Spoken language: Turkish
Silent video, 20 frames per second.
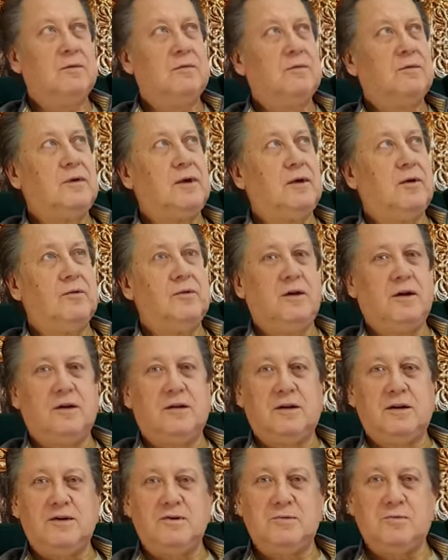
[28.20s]
Ne
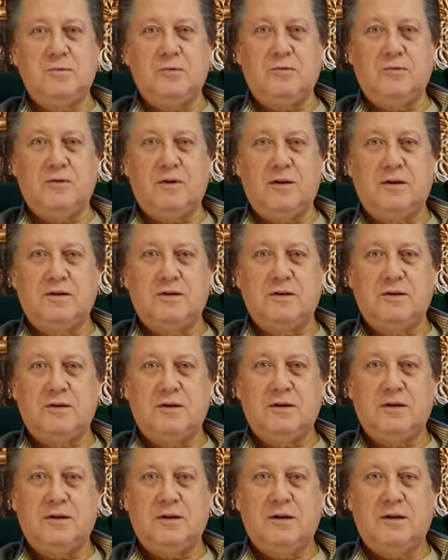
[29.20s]
onlarda ismim var
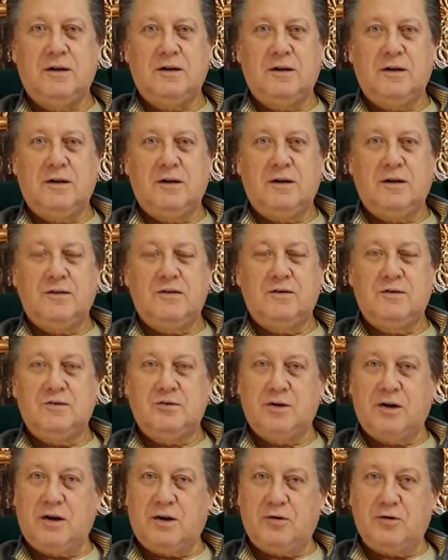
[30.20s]

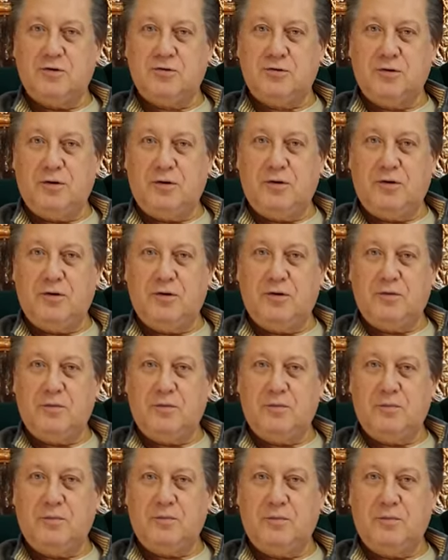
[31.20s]
şarkı
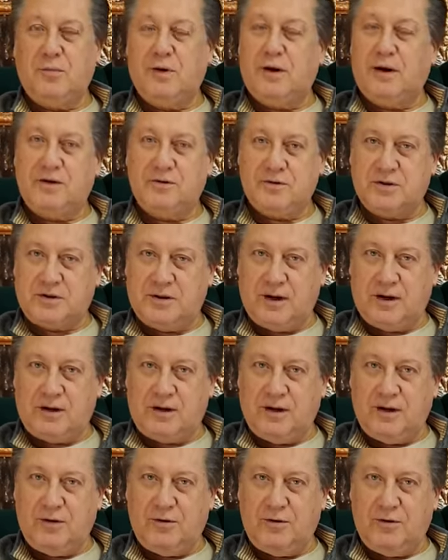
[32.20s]
söylüyorum. Paracıklar
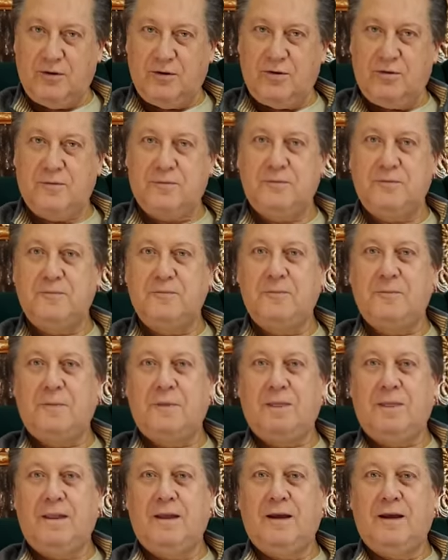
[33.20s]
geliyor.
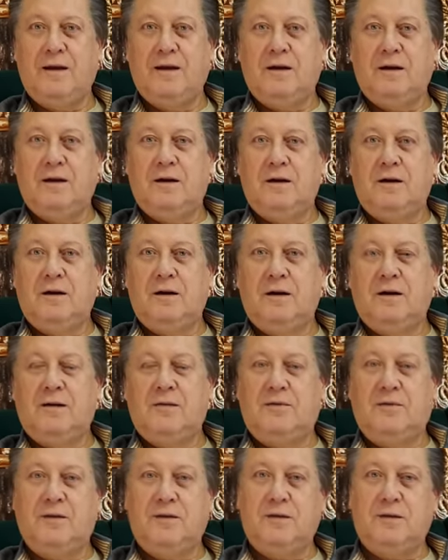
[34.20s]

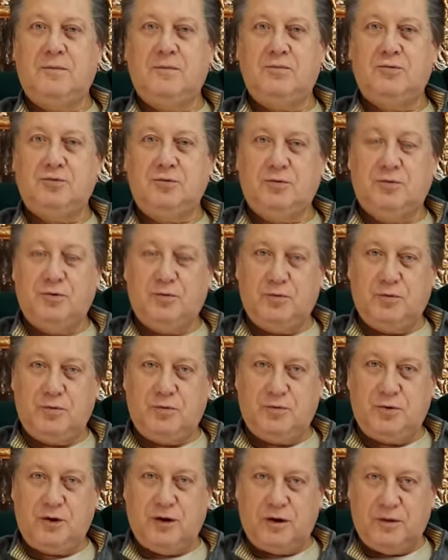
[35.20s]
Efendim şuydu
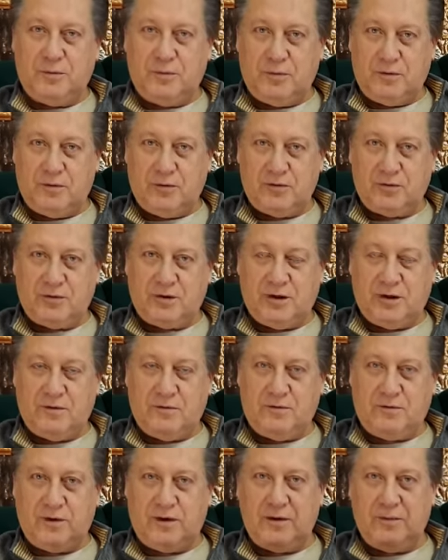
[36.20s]
buydu yarın bir
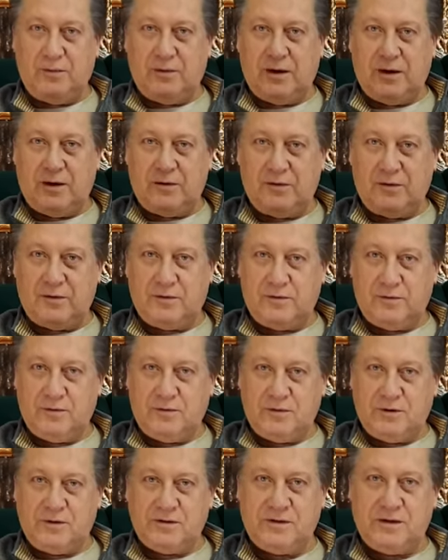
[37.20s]
işte filmler,
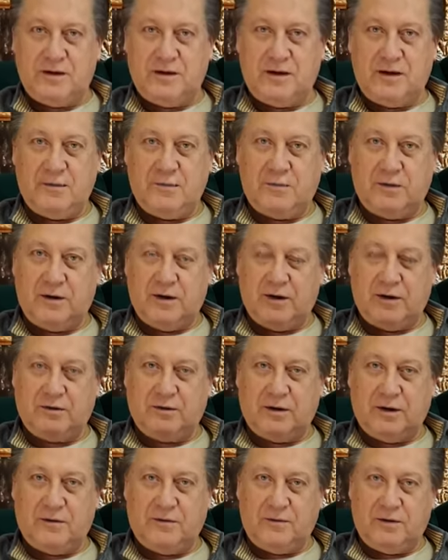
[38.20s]
diziler,
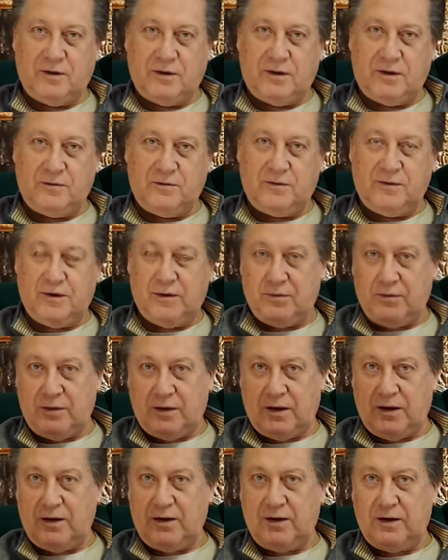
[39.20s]
plaklar falan filan.
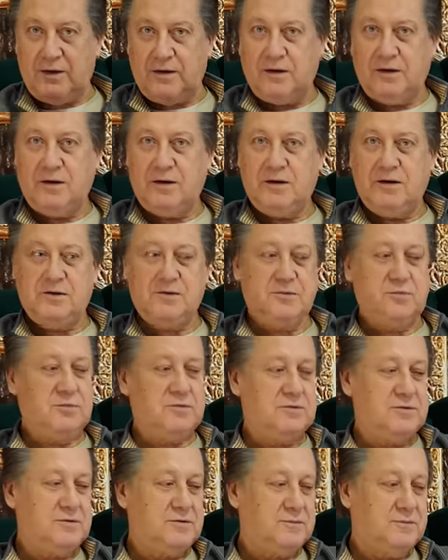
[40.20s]
Yani
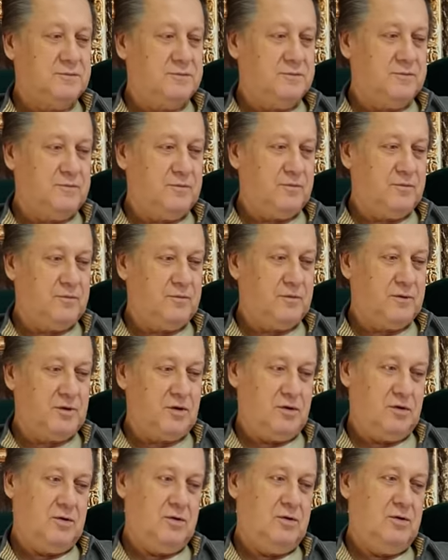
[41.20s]
işimiz. Cık.